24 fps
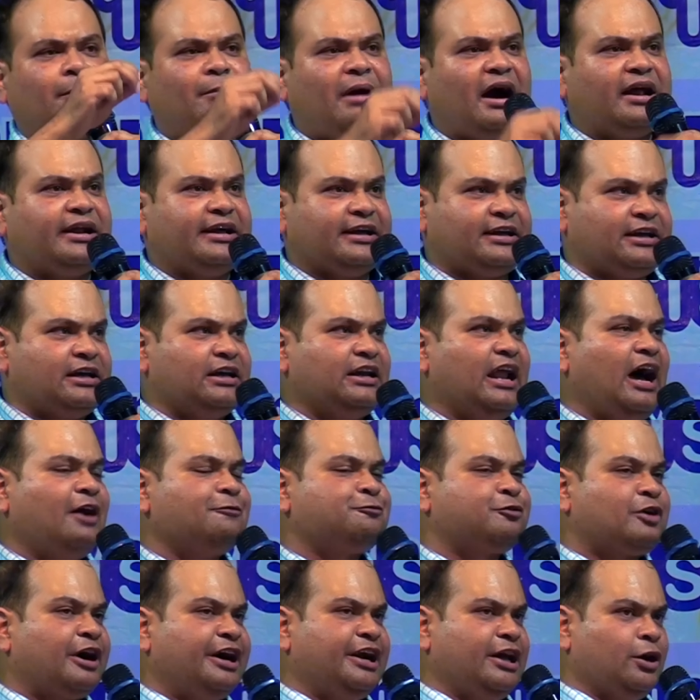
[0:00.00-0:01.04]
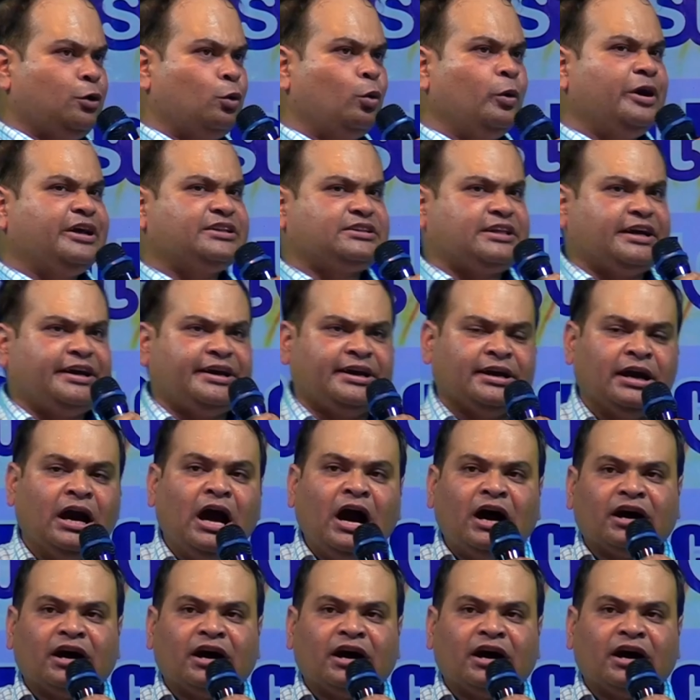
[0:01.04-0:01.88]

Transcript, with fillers: हमारे खिलाफ खड़े हुए थे